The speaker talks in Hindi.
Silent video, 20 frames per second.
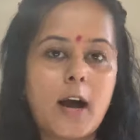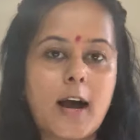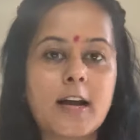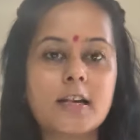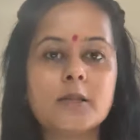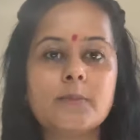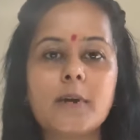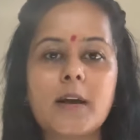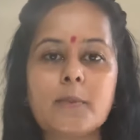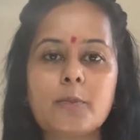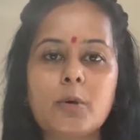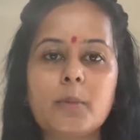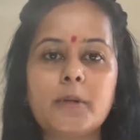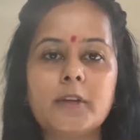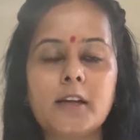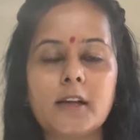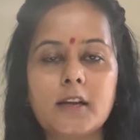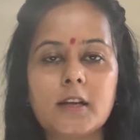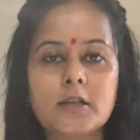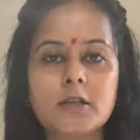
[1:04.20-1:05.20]
आज मैं आपको
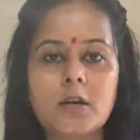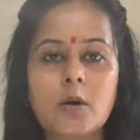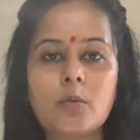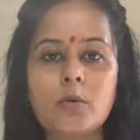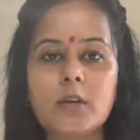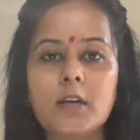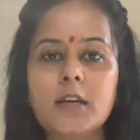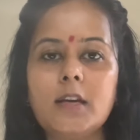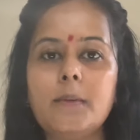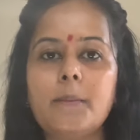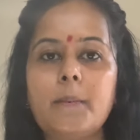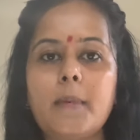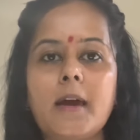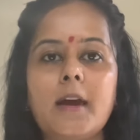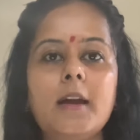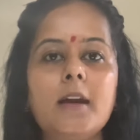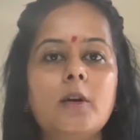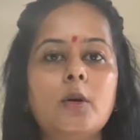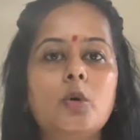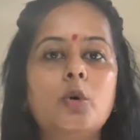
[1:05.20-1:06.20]
बताना चाहूंगी कि
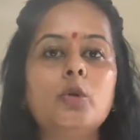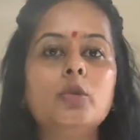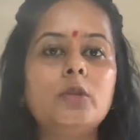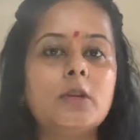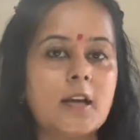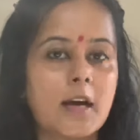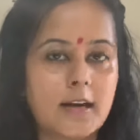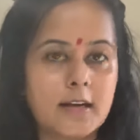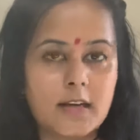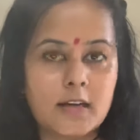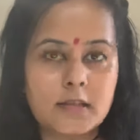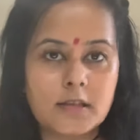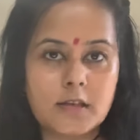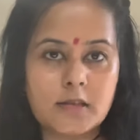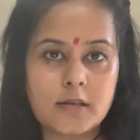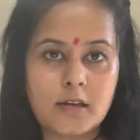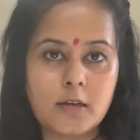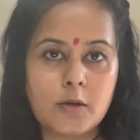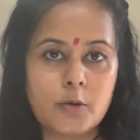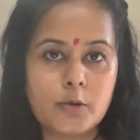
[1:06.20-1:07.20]
मैं खुद क्या क्या
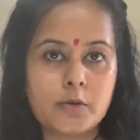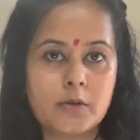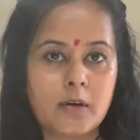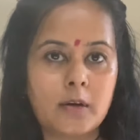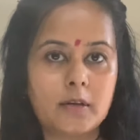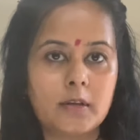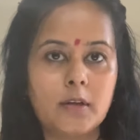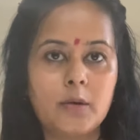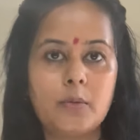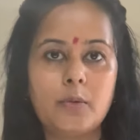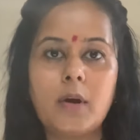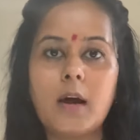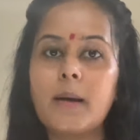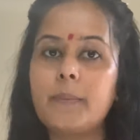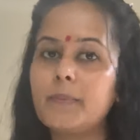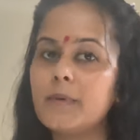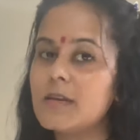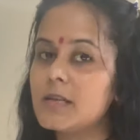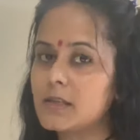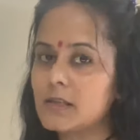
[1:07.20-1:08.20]
चीज़ें यूज़ करती हूँ
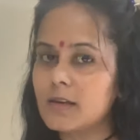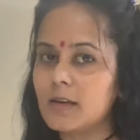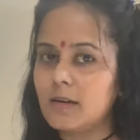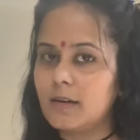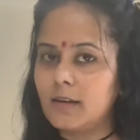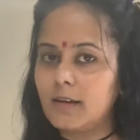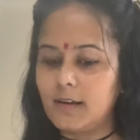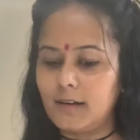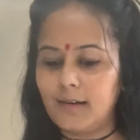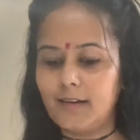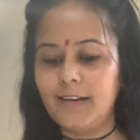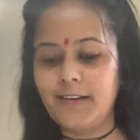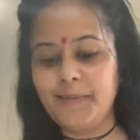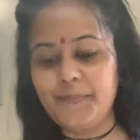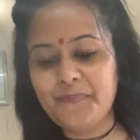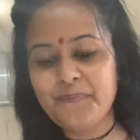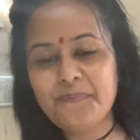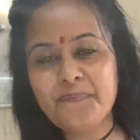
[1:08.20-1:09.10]
अपनी स्किन के लिए